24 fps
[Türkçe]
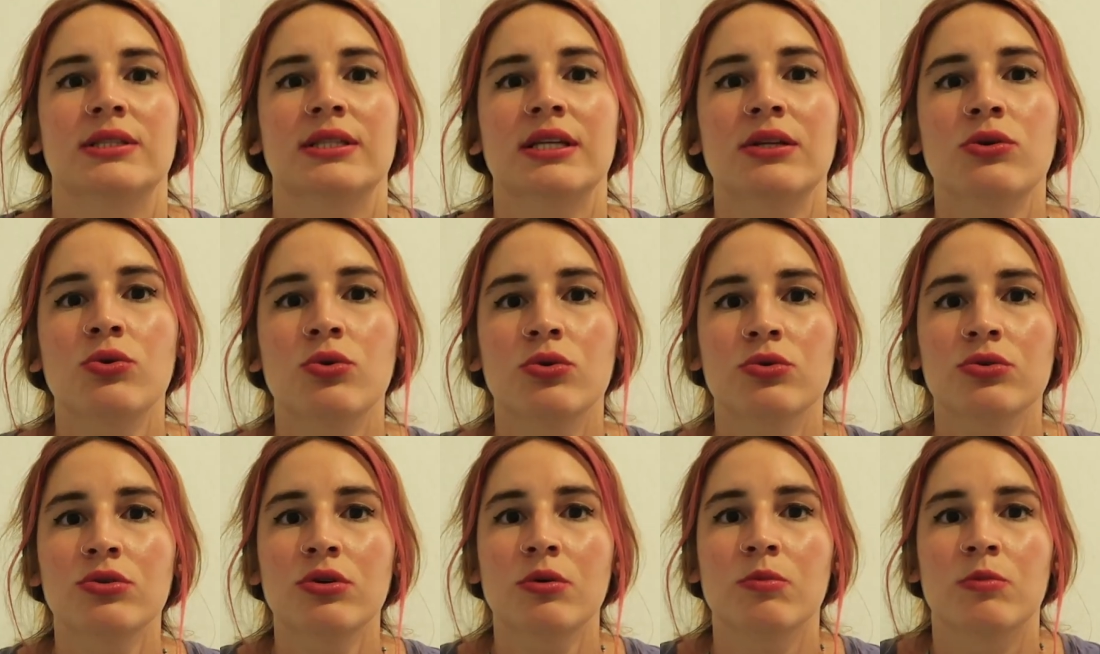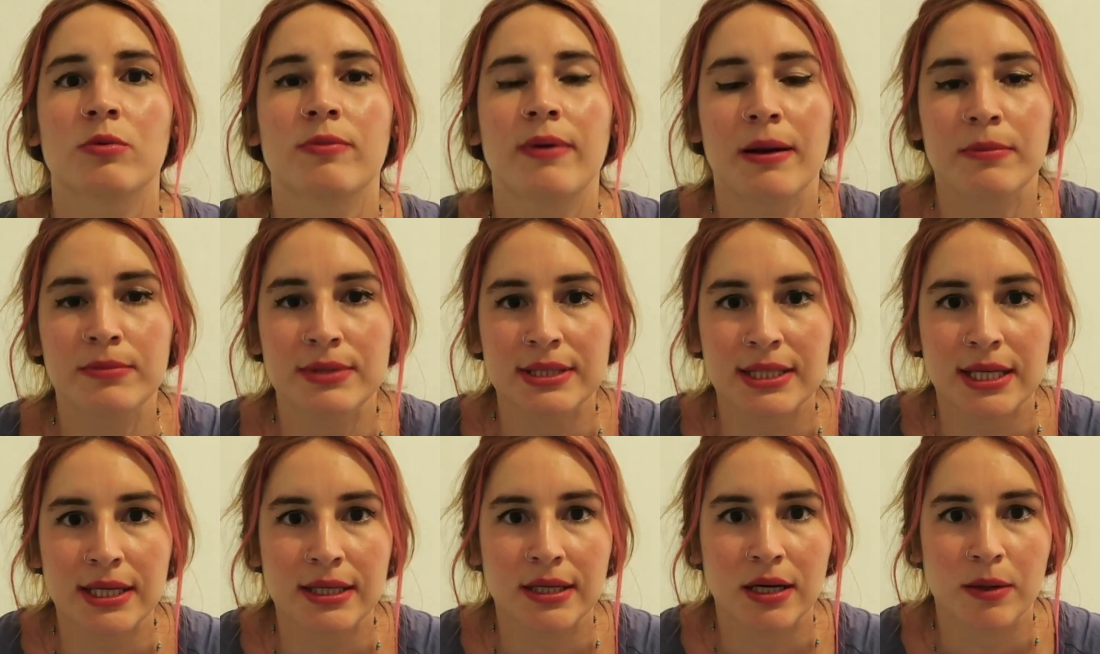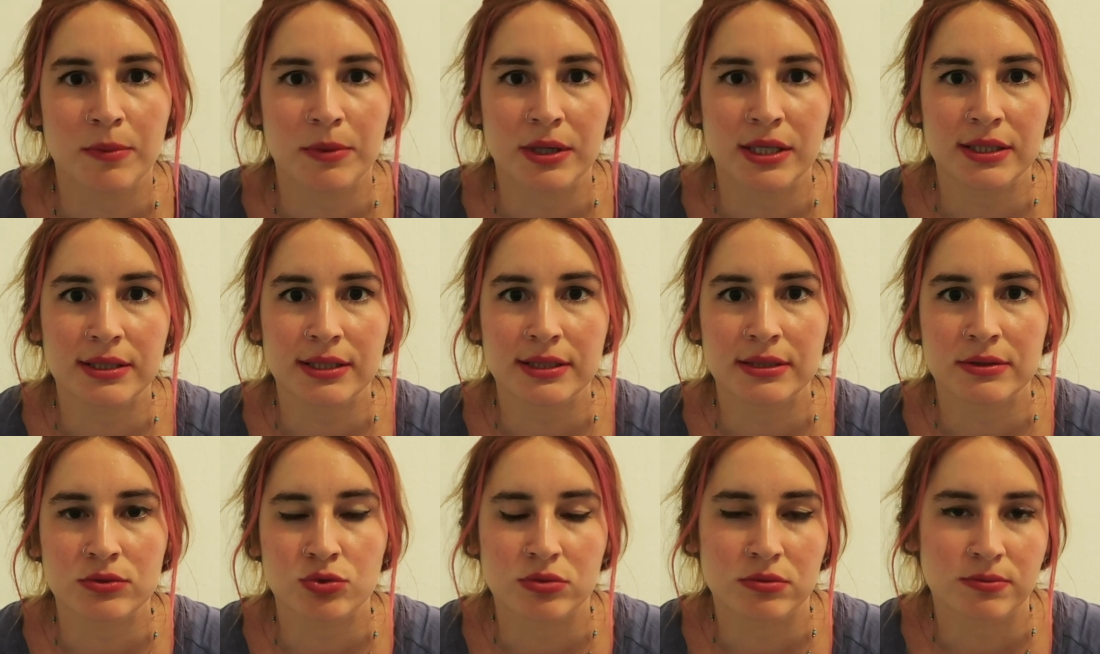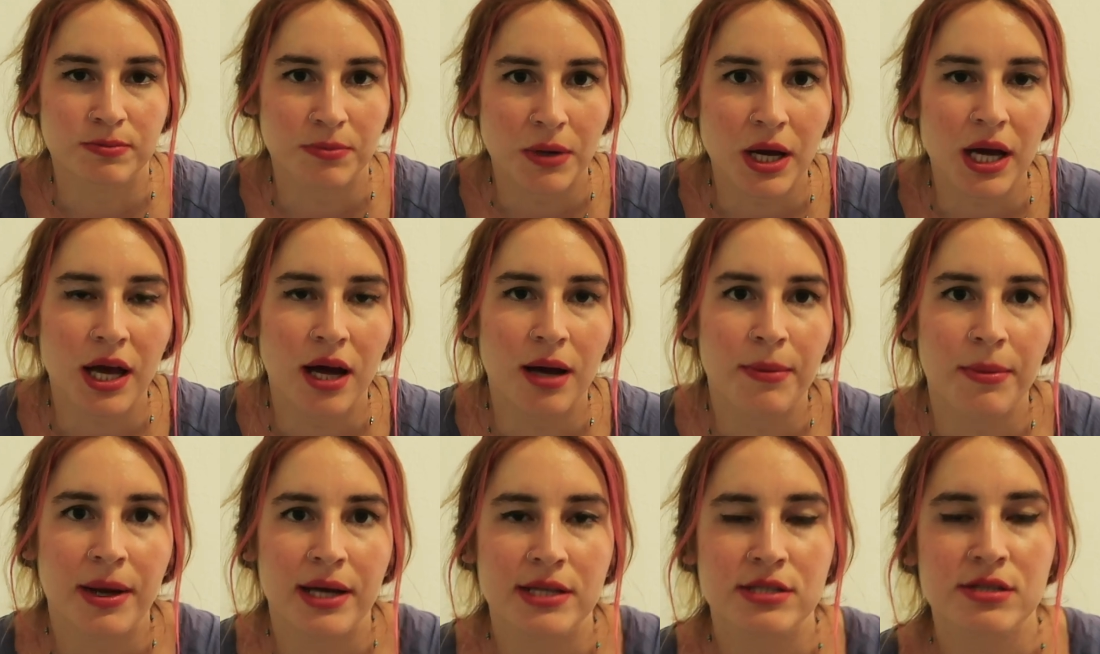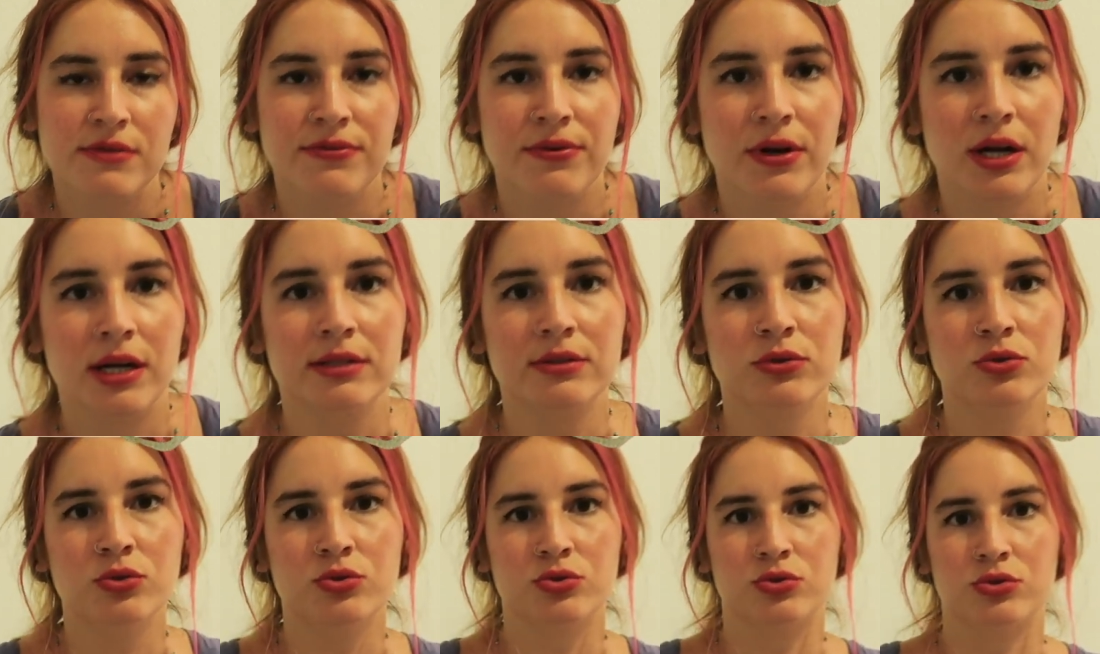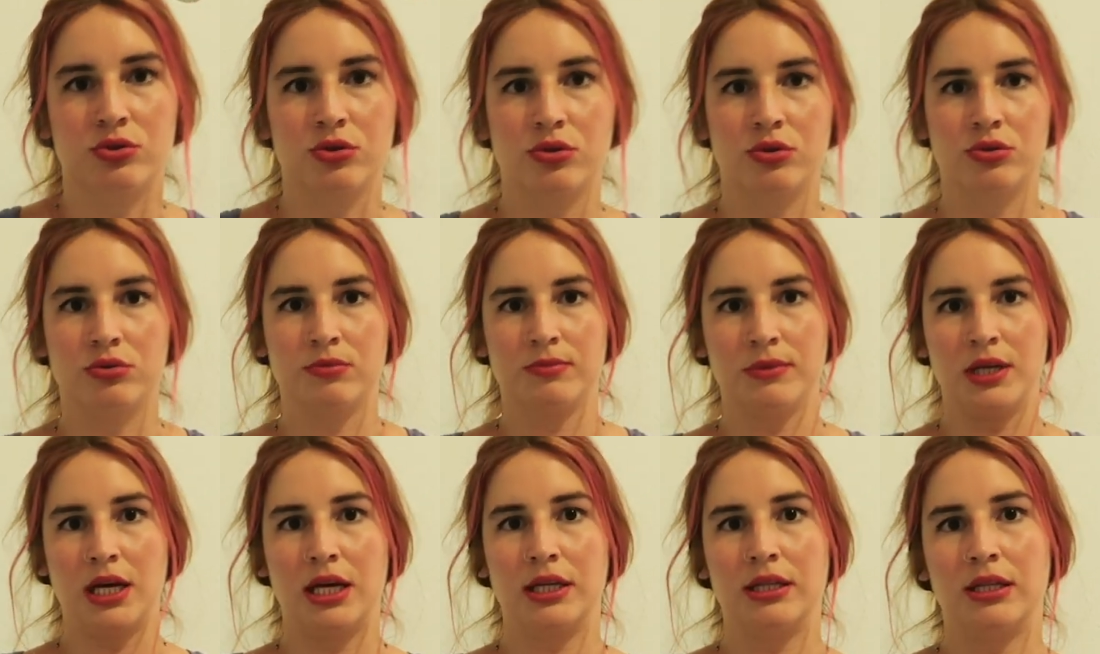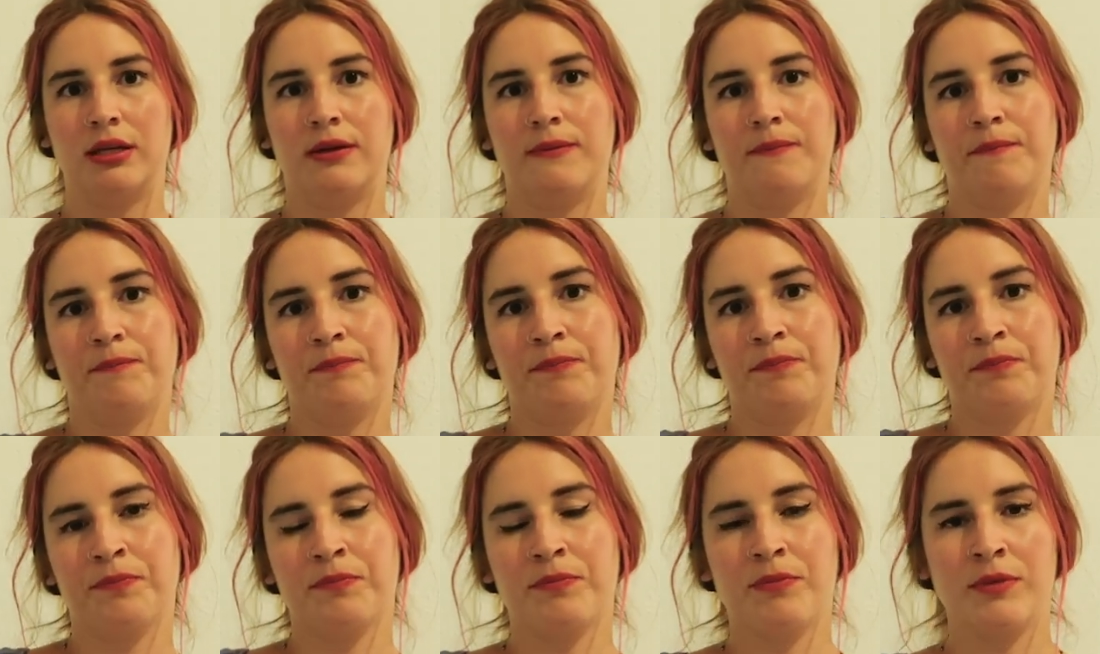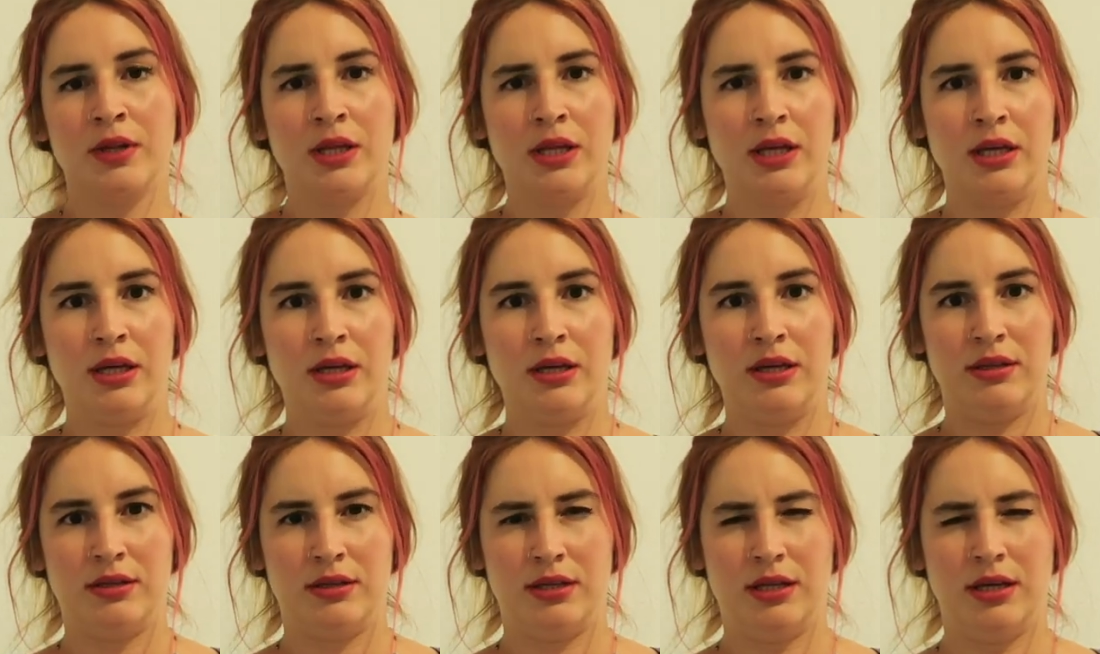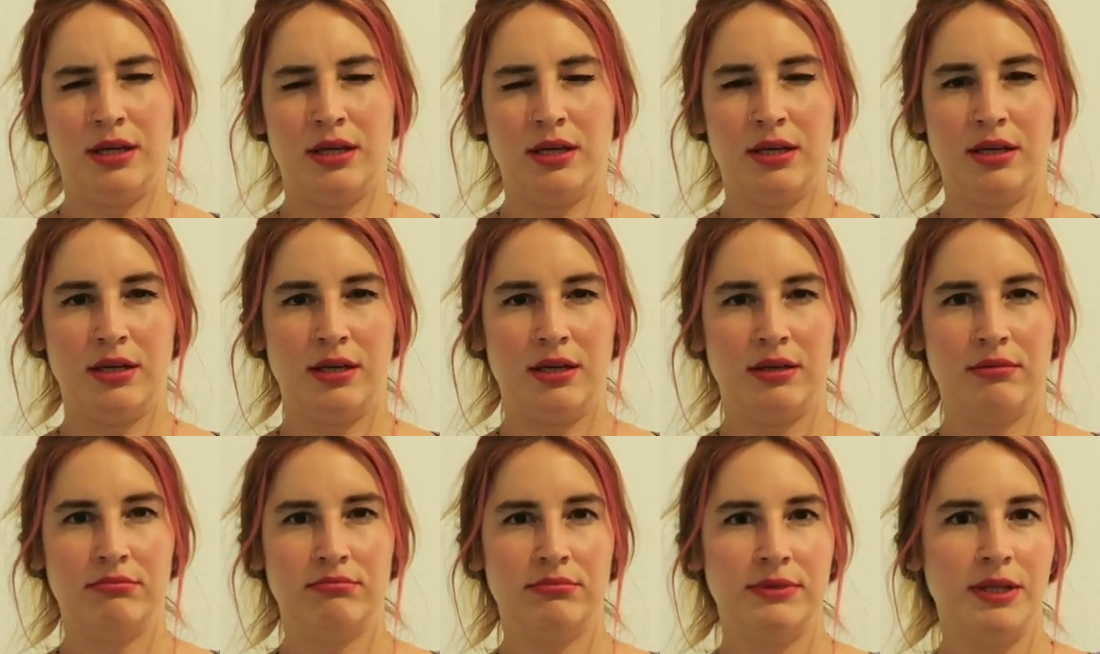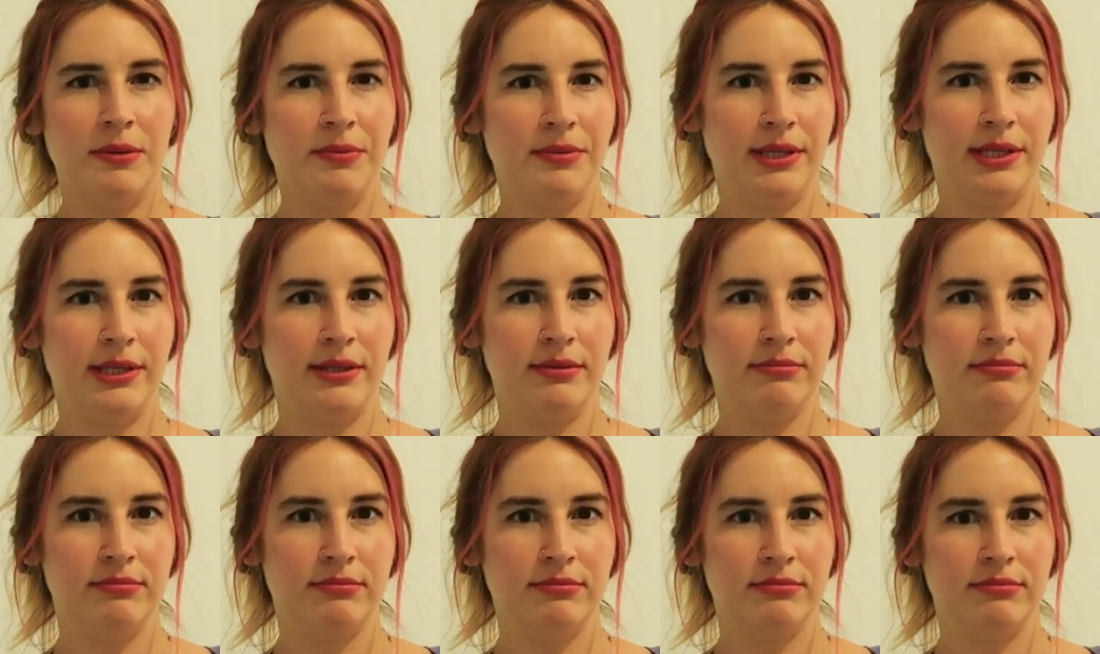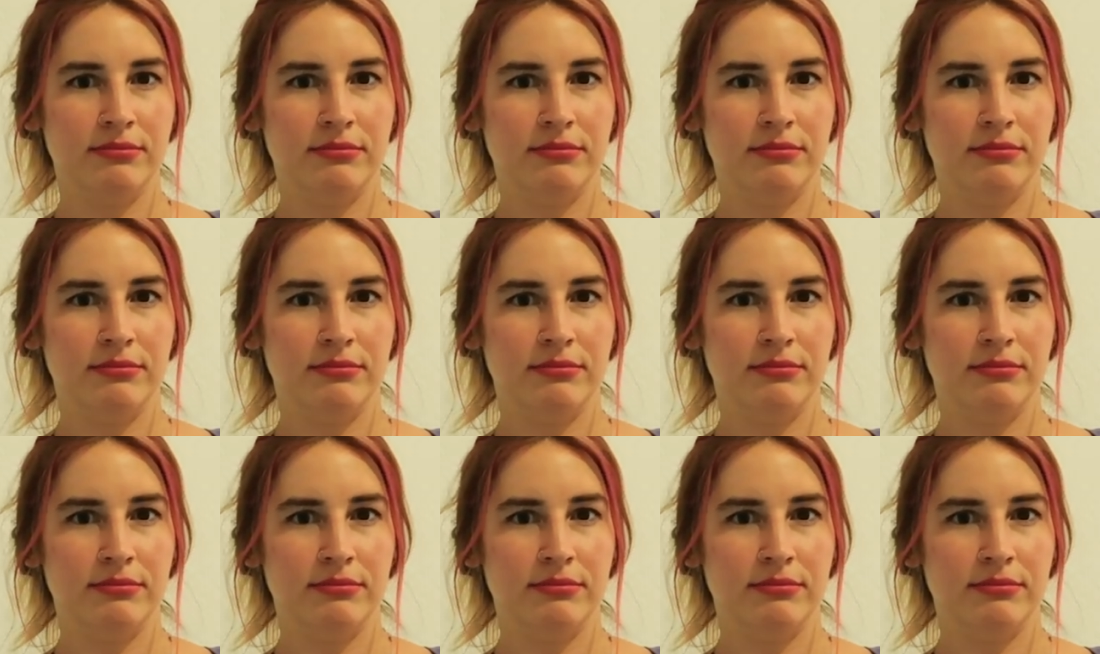Size de oluyor mu? Ben mesela kamerada baya bence farklı gözüküyorum. Yani ee, ne bileyim.